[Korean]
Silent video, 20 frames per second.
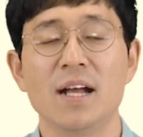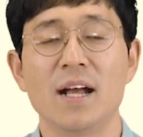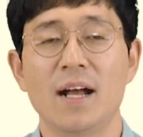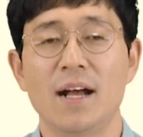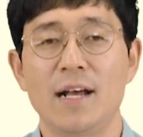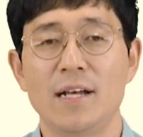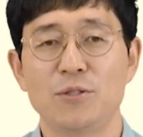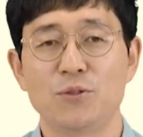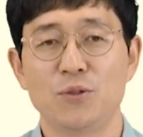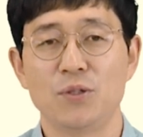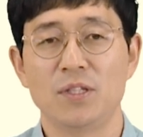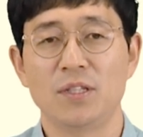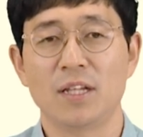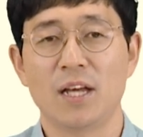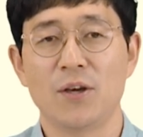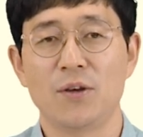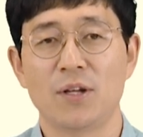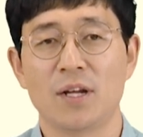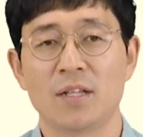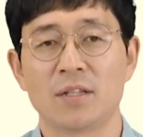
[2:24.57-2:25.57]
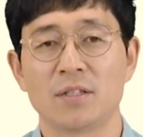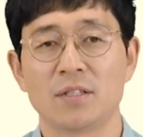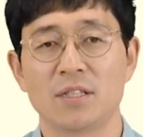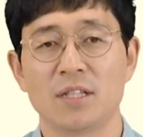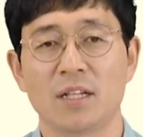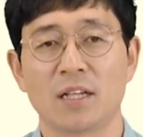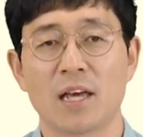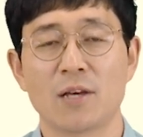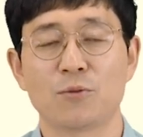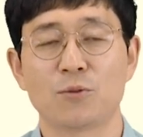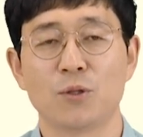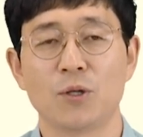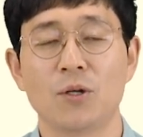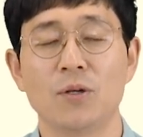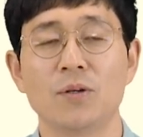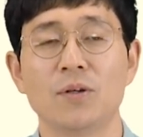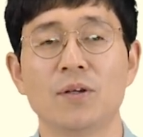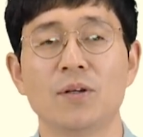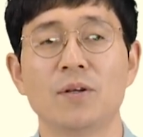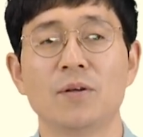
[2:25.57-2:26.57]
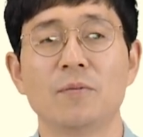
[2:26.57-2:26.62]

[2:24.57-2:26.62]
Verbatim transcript: 할 수 있나요? 라는 뜻이 되겠고요.